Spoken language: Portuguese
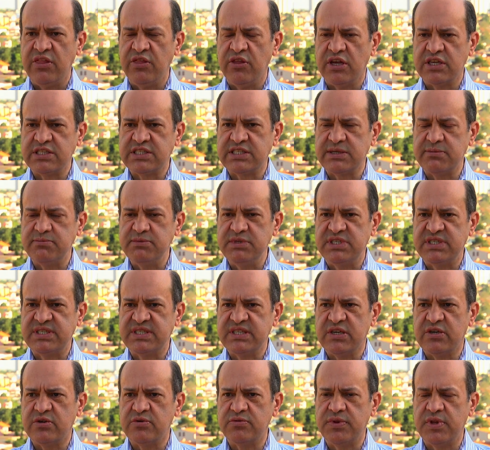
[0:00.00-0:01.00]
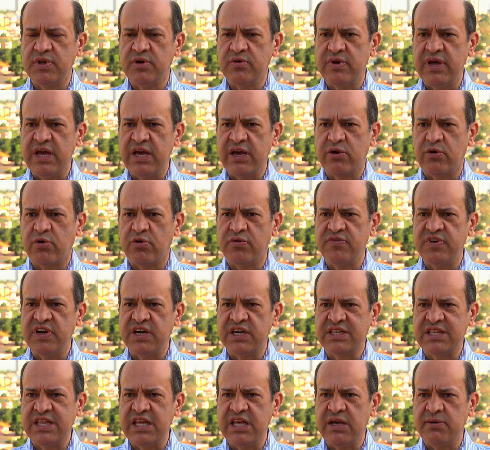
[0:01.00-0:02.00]
nossa missão não é
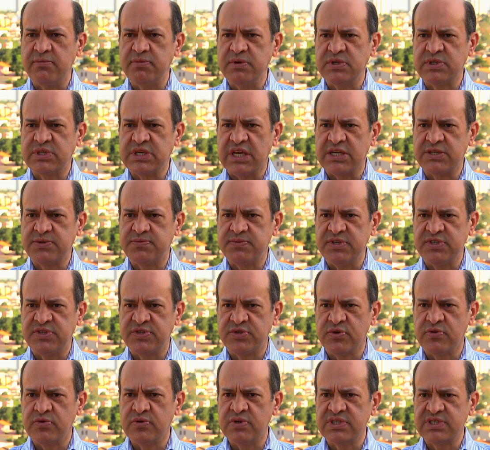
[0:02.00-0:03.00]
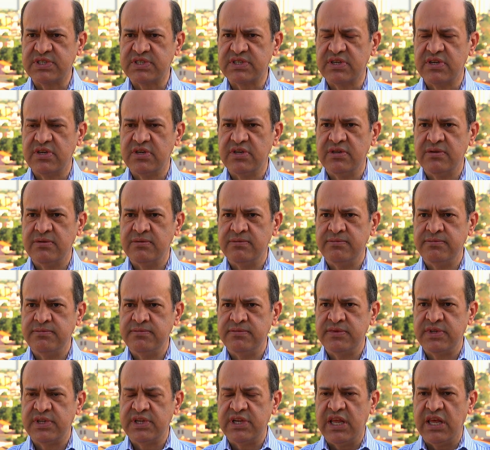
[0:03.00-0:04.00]
converter as pessoas,
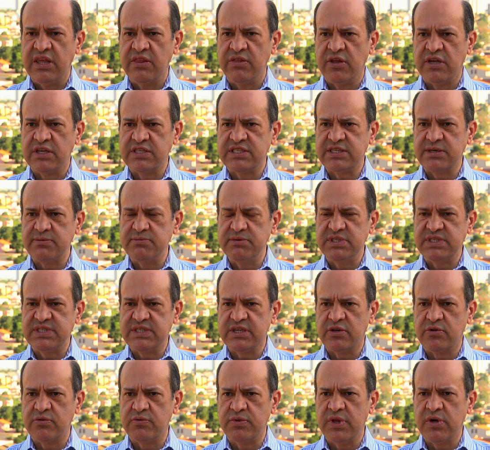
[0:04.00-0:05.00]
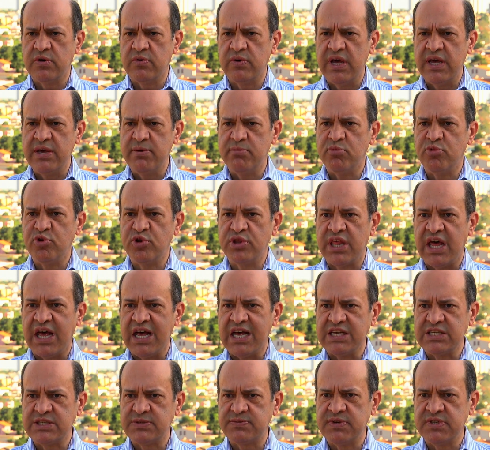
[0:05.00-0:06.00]
que a nossa missão não é
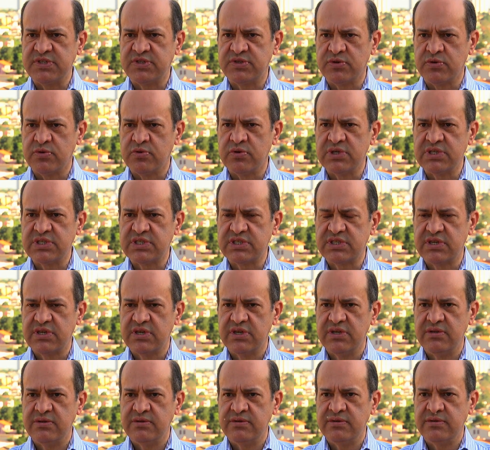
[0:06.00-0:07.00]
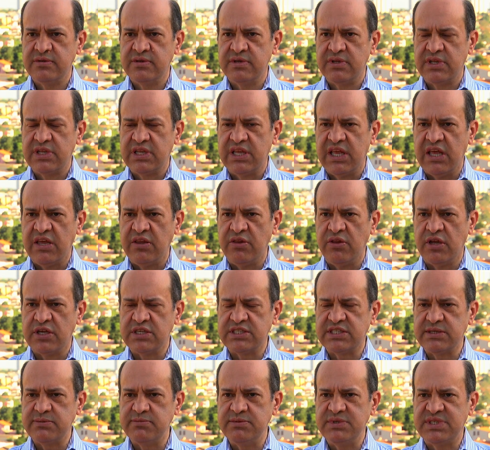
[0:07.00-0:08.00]
mudar as pessoas, que a
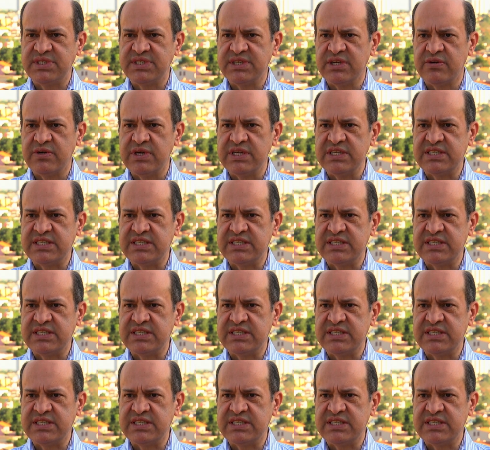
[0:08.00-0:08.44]
nossa missão é